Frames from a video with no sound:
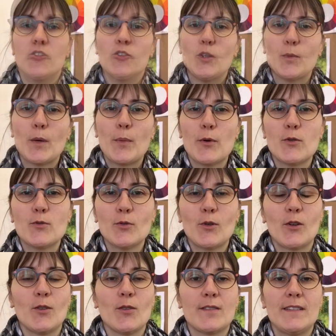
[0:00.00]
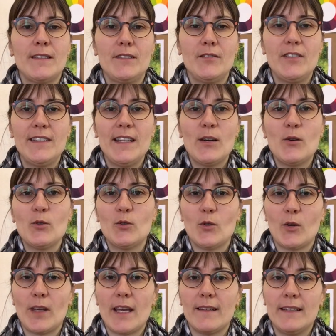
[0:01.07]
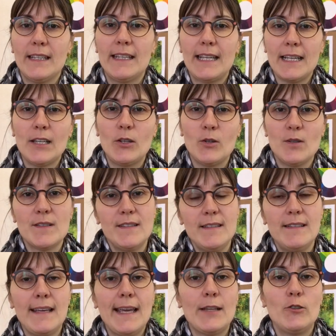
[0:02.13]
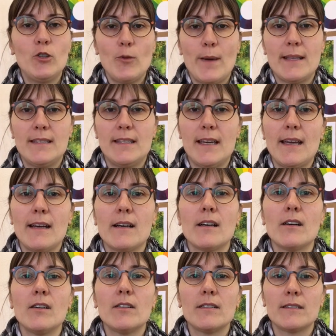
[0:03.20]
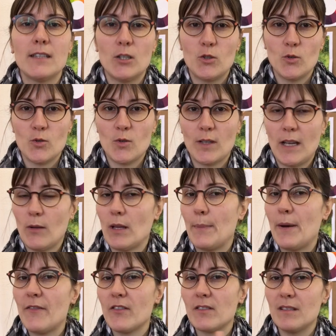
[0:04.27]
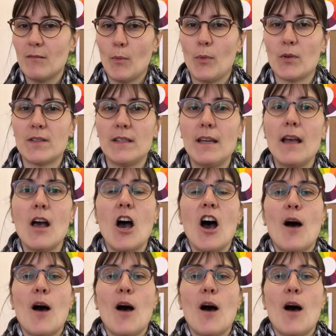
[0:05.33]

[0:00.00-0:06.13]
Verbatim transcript: Je te propose donc dans cette vidéo de regarder quelques idées de matières, des choses auxquelles on n'a pas forcément pensé,